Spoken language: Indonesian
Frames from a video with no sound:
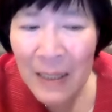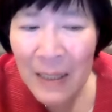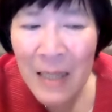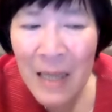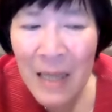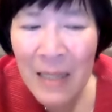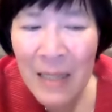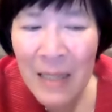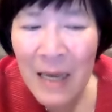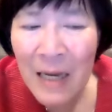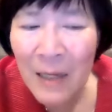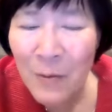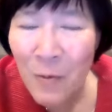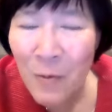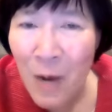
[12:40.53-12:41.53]
Dan yang
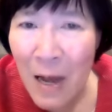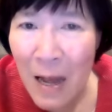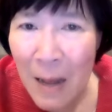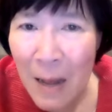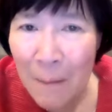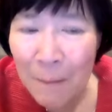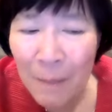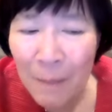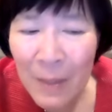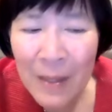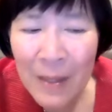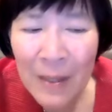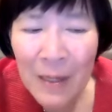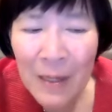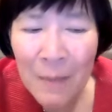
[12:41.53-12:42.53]
kedua,
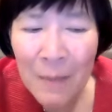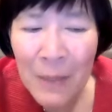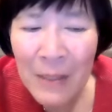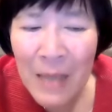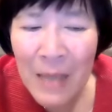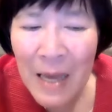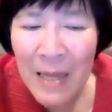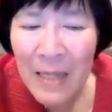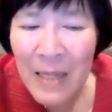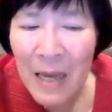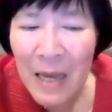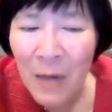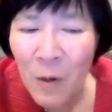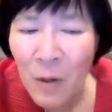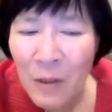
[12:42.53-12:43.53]
kepercayaan
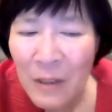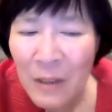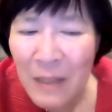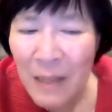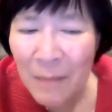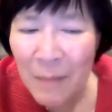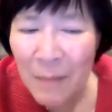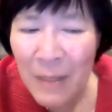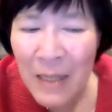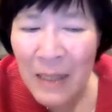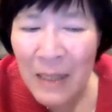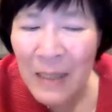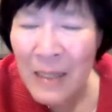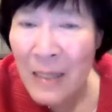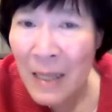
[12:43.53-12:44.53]
yang konstan pada
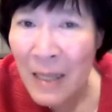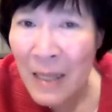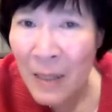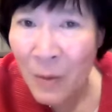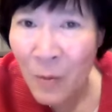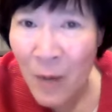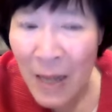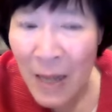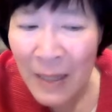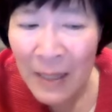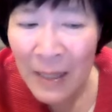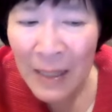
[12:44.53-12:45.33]
rencana Tuhan.